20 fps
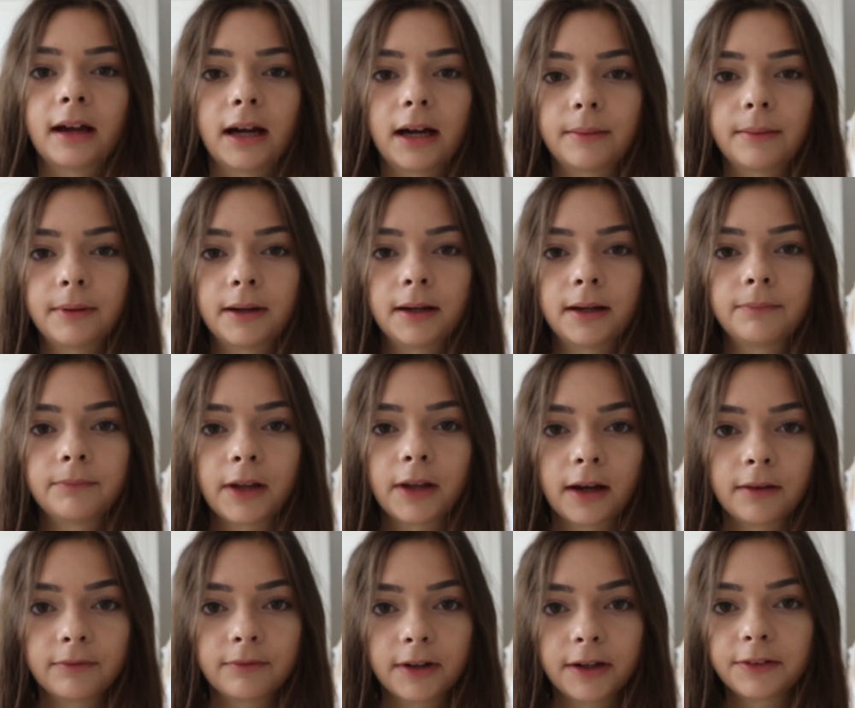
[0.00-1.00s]
Aber
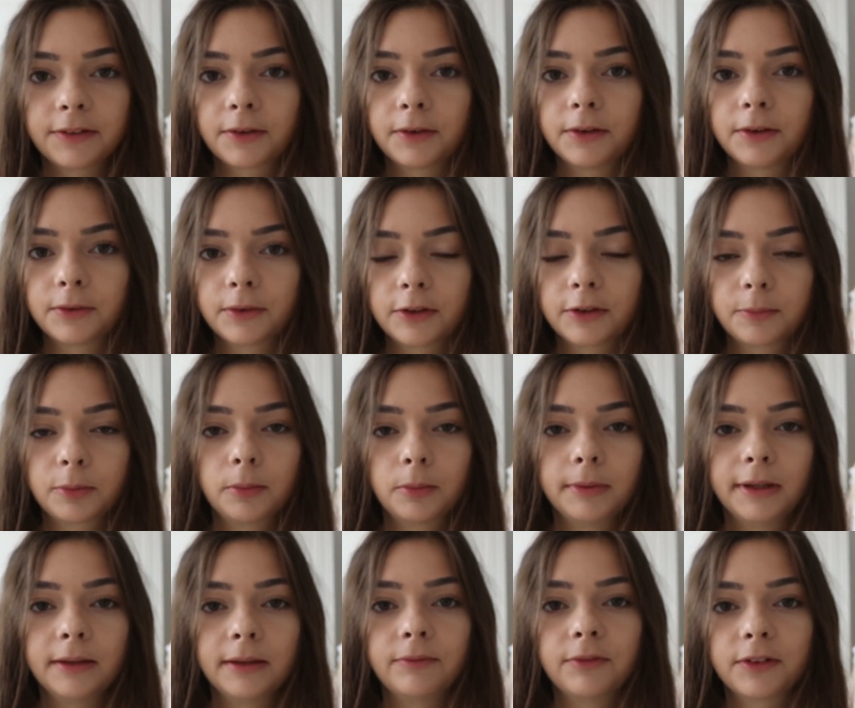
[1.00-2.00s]
ja, war jetzt auch nicht so das
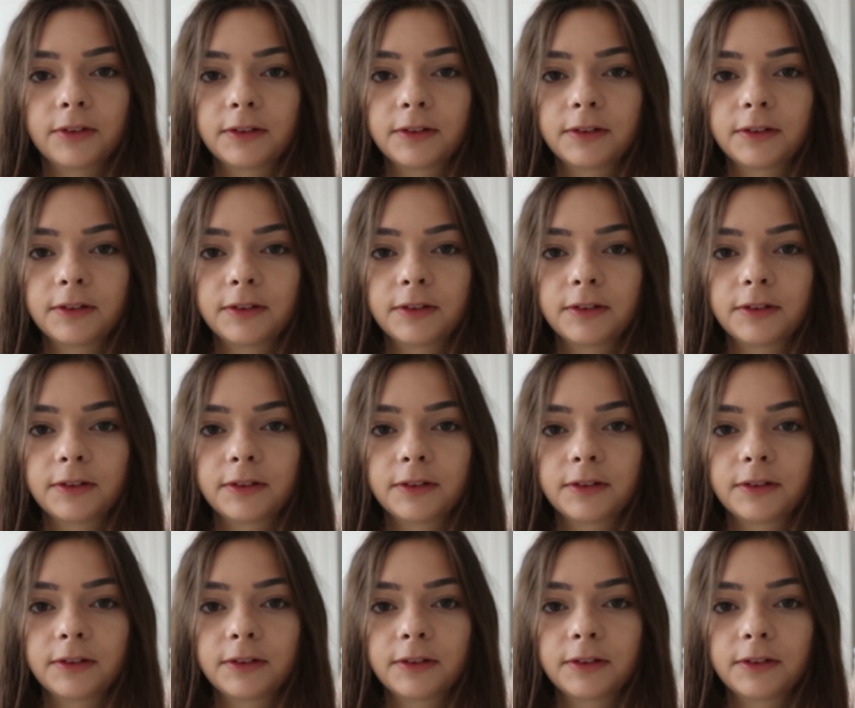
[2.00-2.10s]
Problem.